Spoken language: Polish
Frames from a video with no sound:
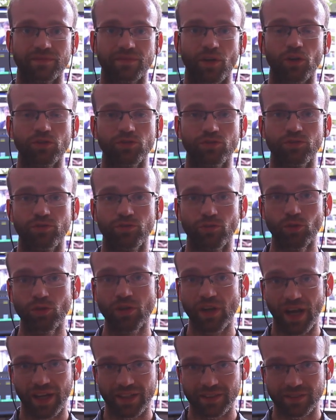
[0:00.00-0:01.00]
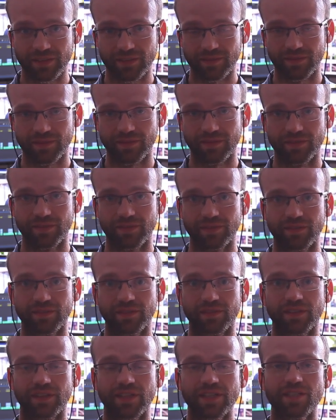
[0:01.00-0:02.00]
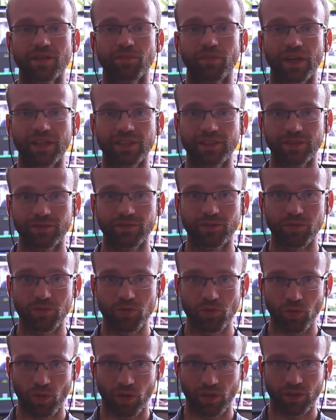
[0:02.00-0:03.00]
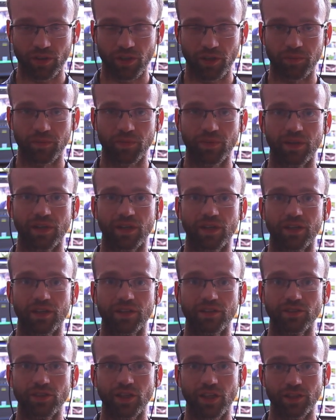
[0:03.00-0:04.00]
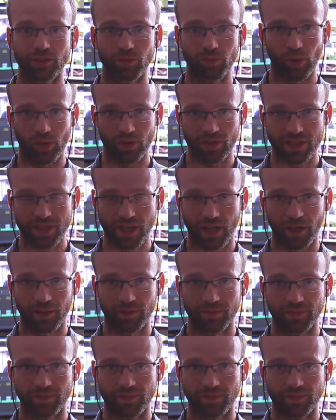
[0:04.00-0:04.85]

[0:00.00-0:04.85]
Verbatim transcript: Od dwóch lat Jestem aktywnym członkiem Nileni Polska.